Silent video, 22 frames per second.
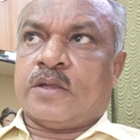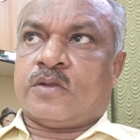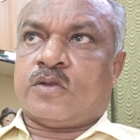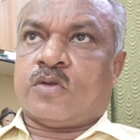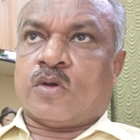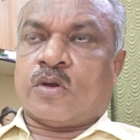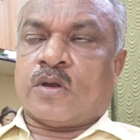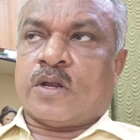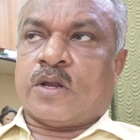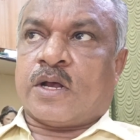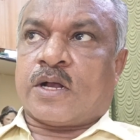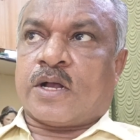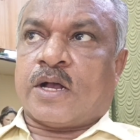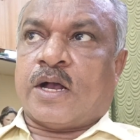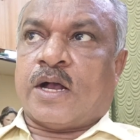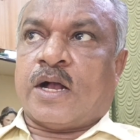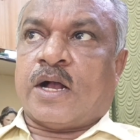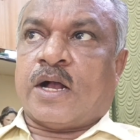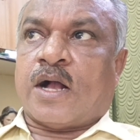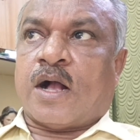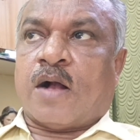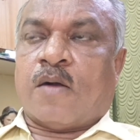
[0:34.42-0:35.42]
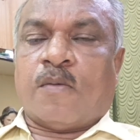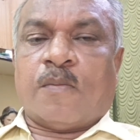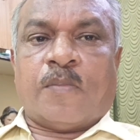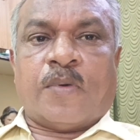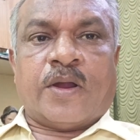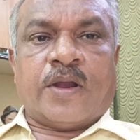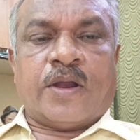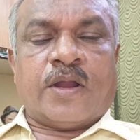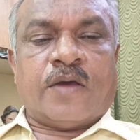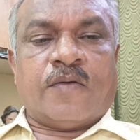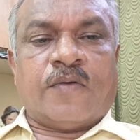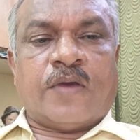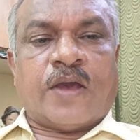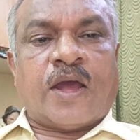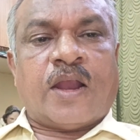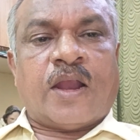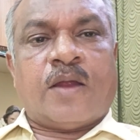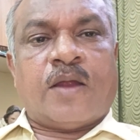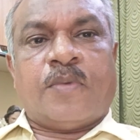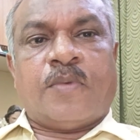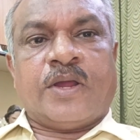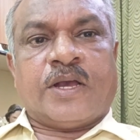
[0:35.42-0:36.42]
சொன்னக்கா அவன் பண்ண
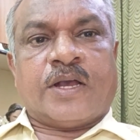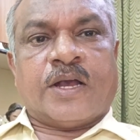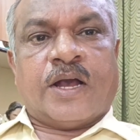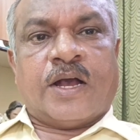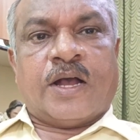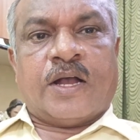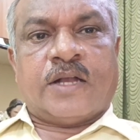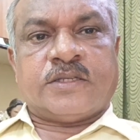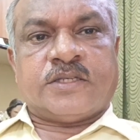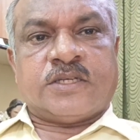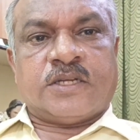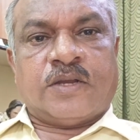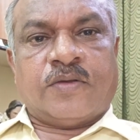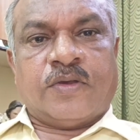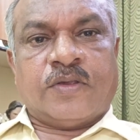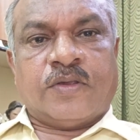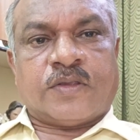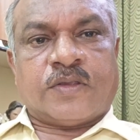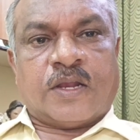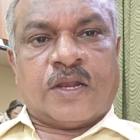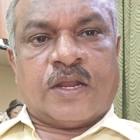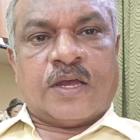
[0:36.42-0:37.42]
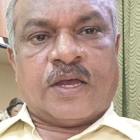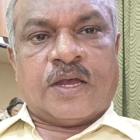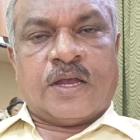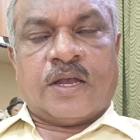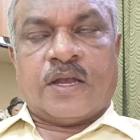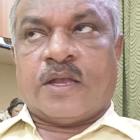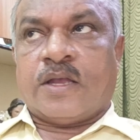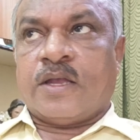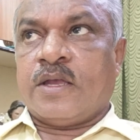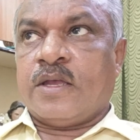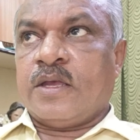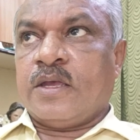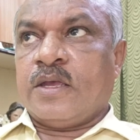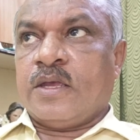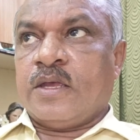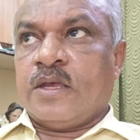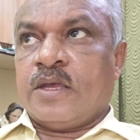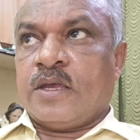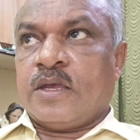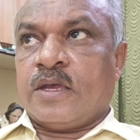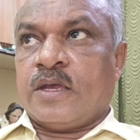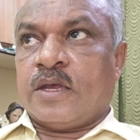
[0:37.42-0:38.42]
வேலை அப்படிக்கா சின்ன வயசில்
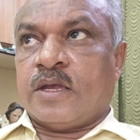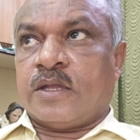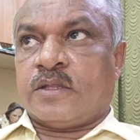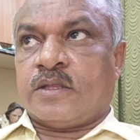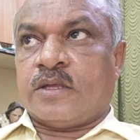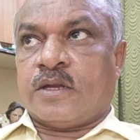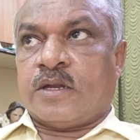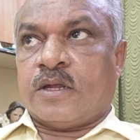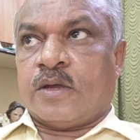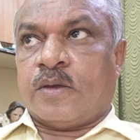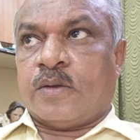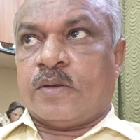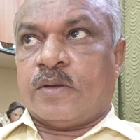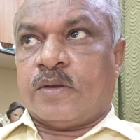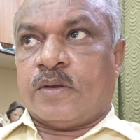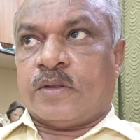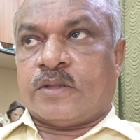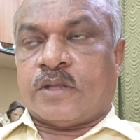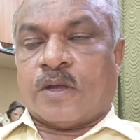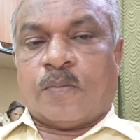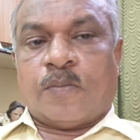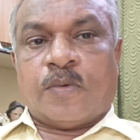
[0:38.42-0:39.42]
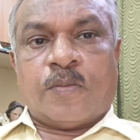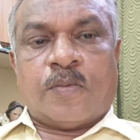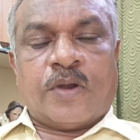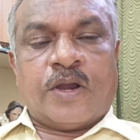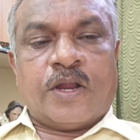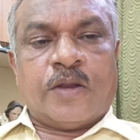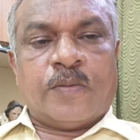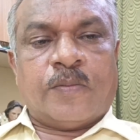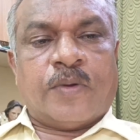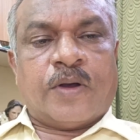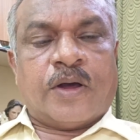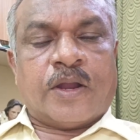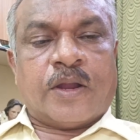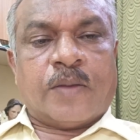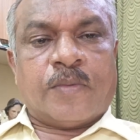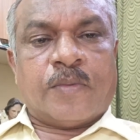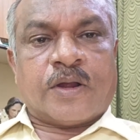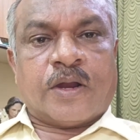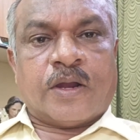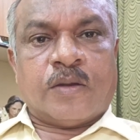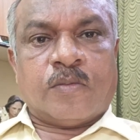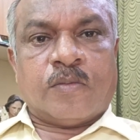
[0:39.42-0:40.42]
எத்தனை தப்பு பண்ணியிருப்பான்
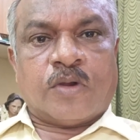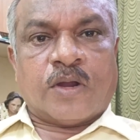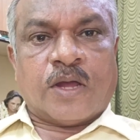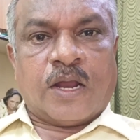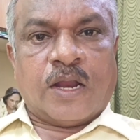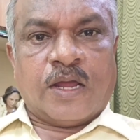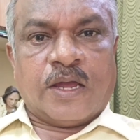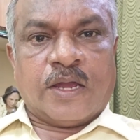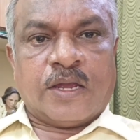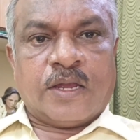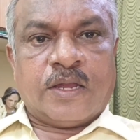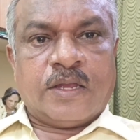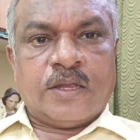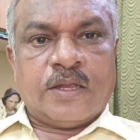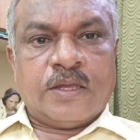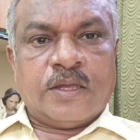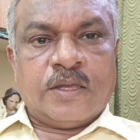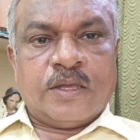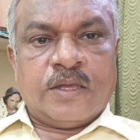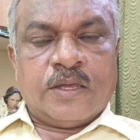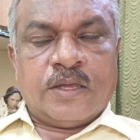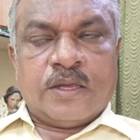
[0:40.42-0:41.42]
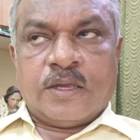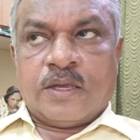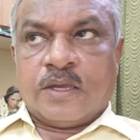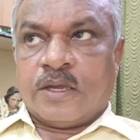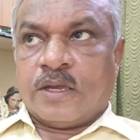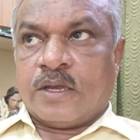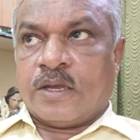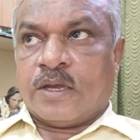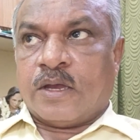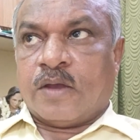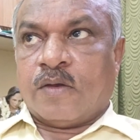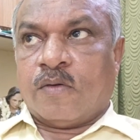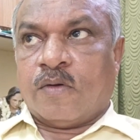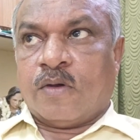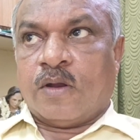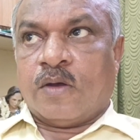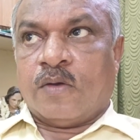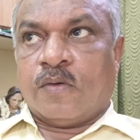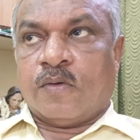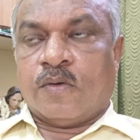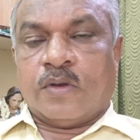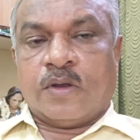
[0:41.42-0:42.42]
நம்ம கண் முன்னால்
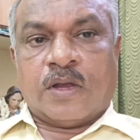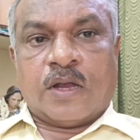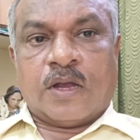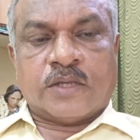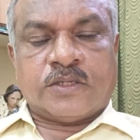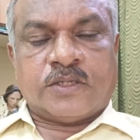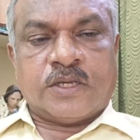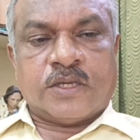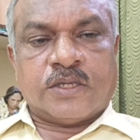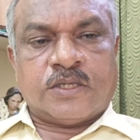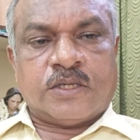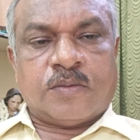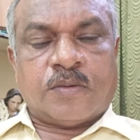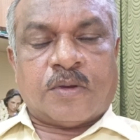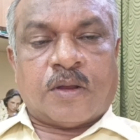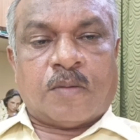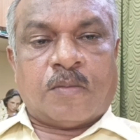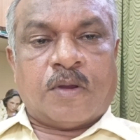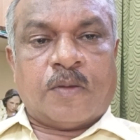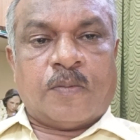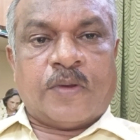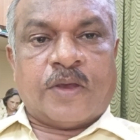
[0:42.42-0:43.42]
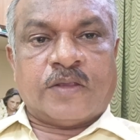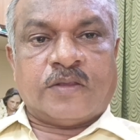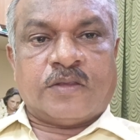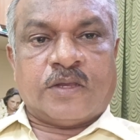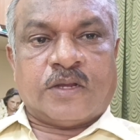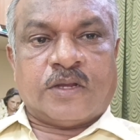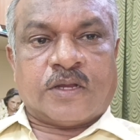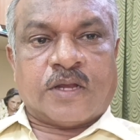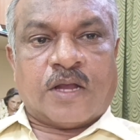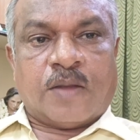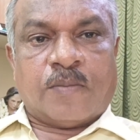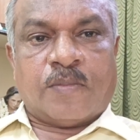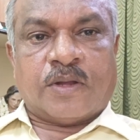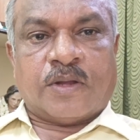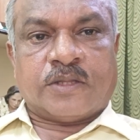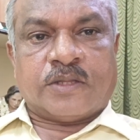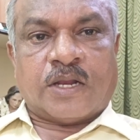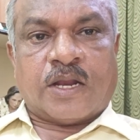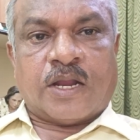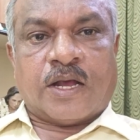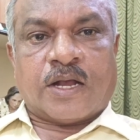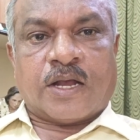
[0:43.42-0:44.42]
எவ்வளவு அசியசியமாக நம்மளை பேசியிருக்கான்
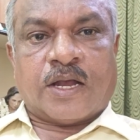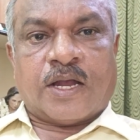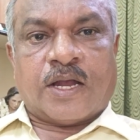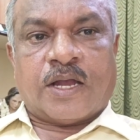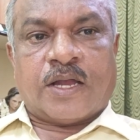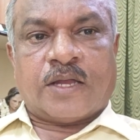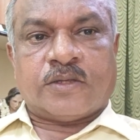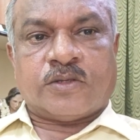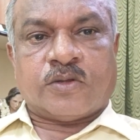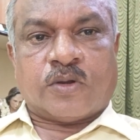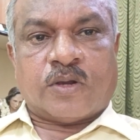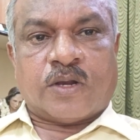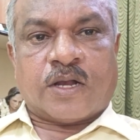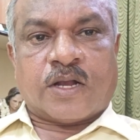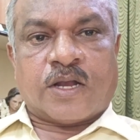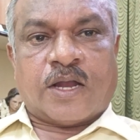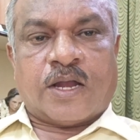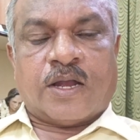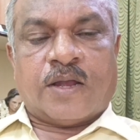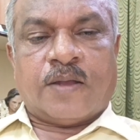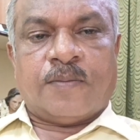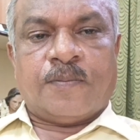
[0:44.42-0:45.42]
பார்த்தீங்களாக்கா சொன்னக்கா